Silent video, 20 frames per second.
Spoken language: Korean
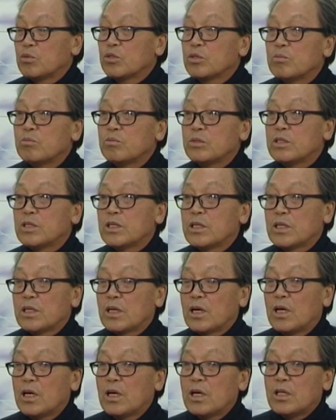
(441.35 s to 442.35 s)
무슨
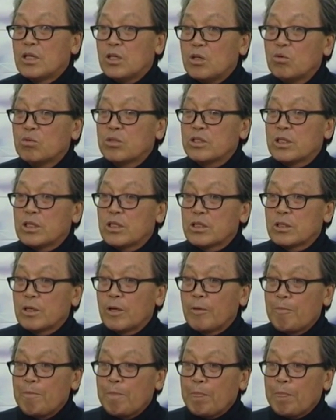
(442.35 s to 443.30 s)
문제인가 뉴스에서